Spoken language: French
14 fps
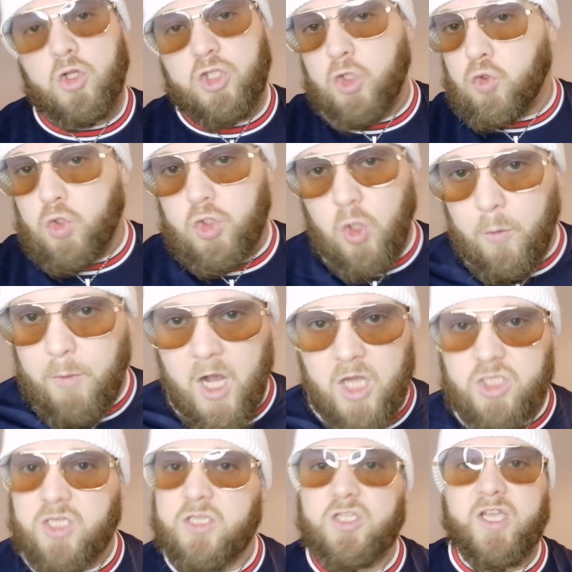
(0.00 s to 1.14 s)
C'est du
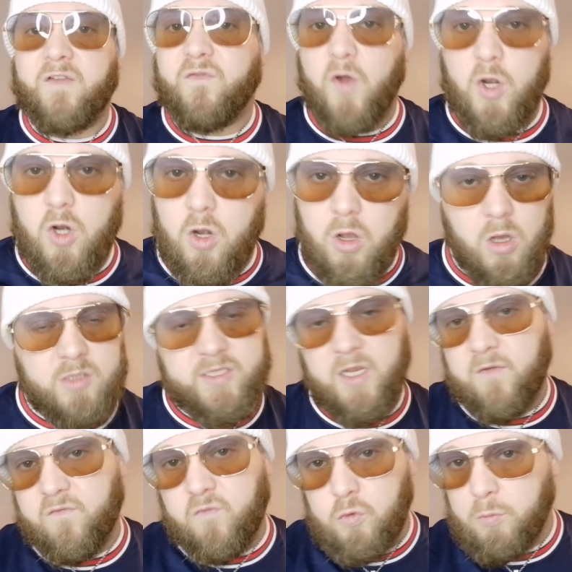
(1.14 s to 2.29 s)
chambrage, c'est le folklore,
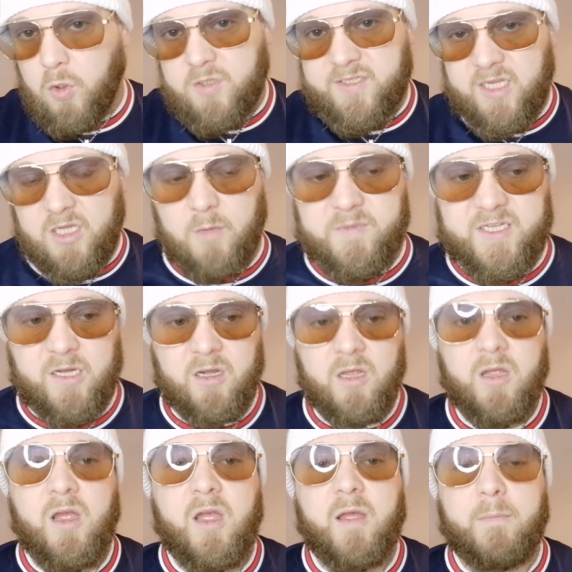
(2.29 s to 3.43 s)
c'est le football, c'est comme ça.
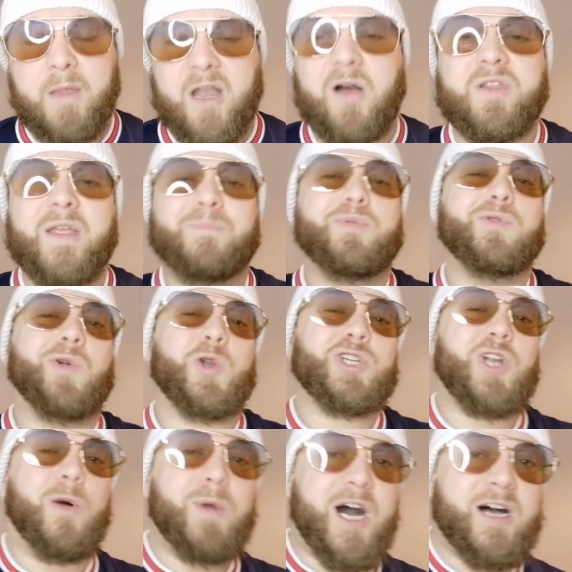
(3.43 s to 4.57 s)
Mais là, on n'est plus dans le
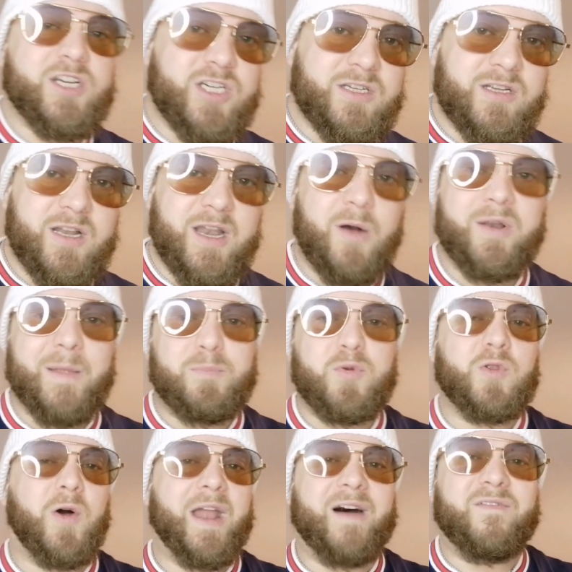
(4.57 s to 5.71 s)
chambrage. Là, on n'est
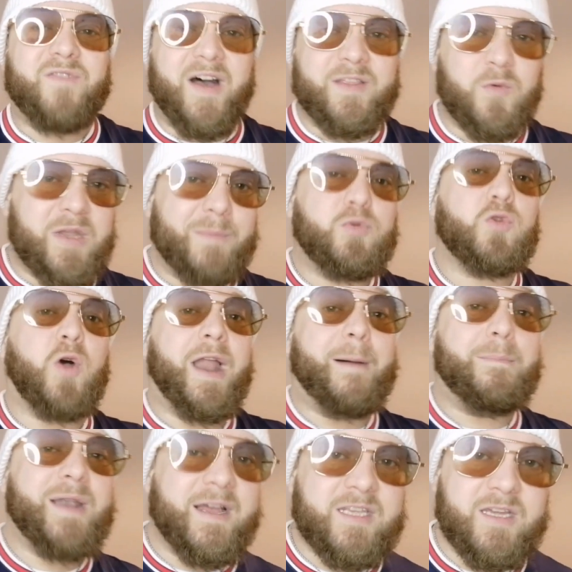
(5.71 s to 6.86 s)
plus dans la vanne, on n'est plus dans
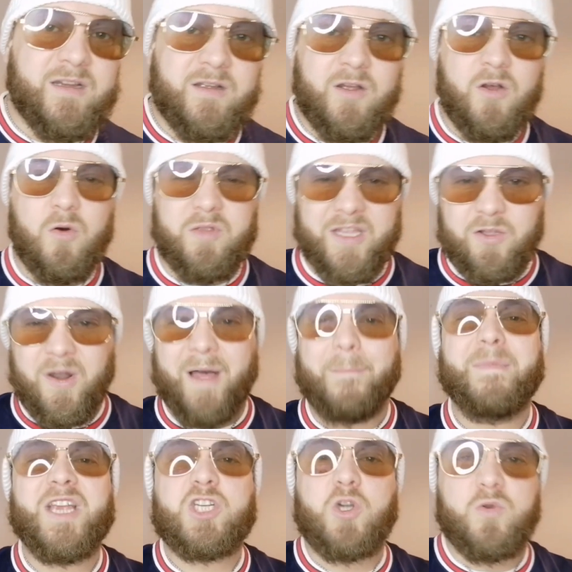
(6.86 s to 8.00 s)
la blague on est dans la
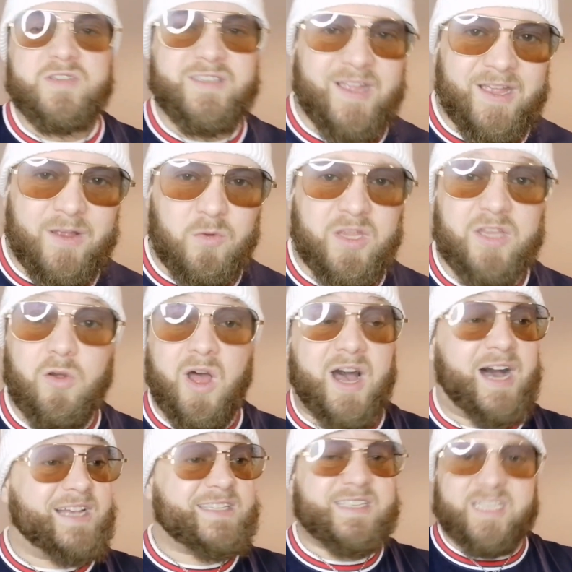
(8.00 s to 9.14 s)
méchanceté, on est dans
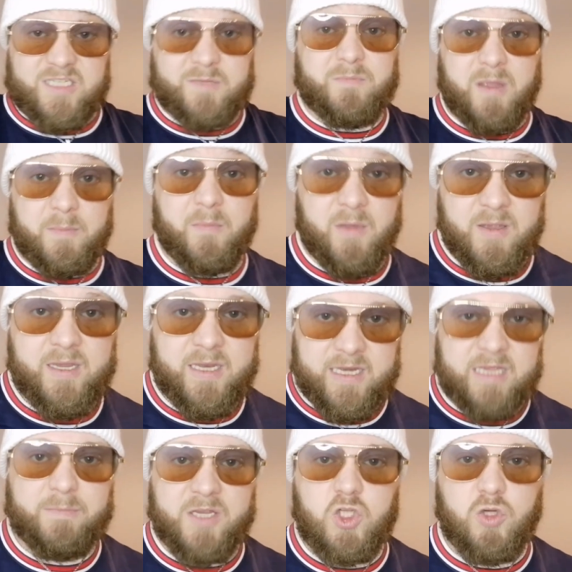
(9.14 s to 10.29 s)
la racisme même,
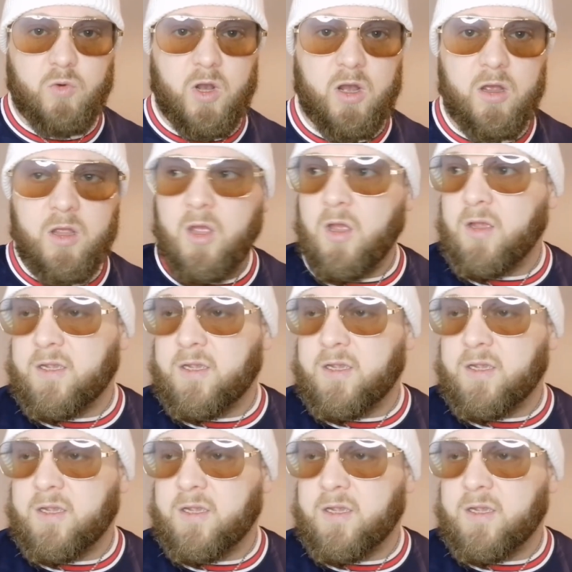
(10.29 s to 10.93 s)
limite, tu vois.